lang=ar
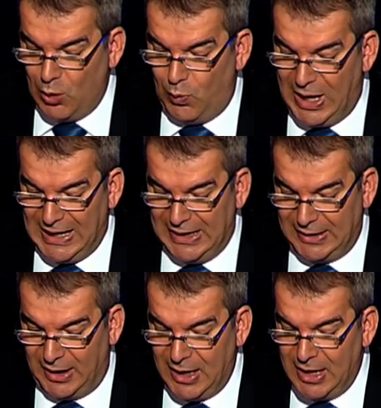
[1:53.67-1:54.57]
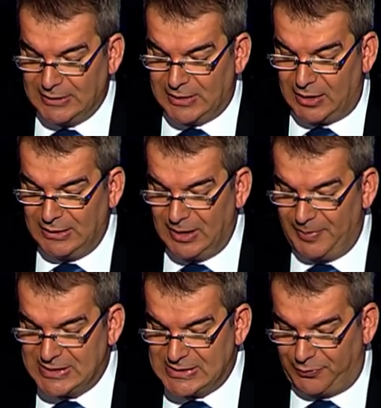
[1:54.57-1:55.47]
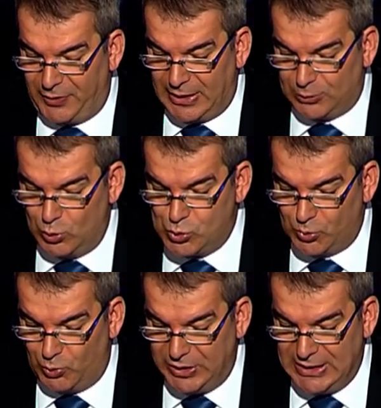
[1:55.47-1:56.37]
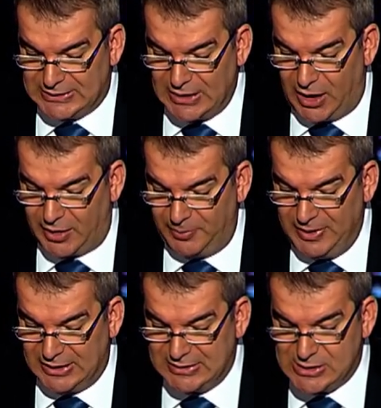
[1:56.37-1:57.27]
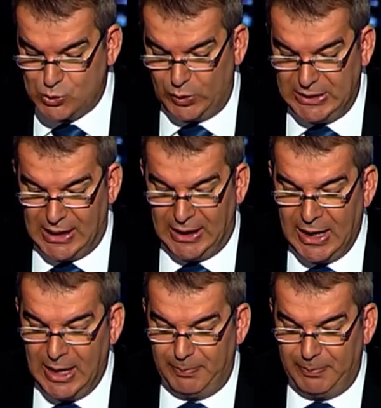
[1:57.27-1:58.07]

وعليه تقدمت سفارة الجمهورية العربية السورية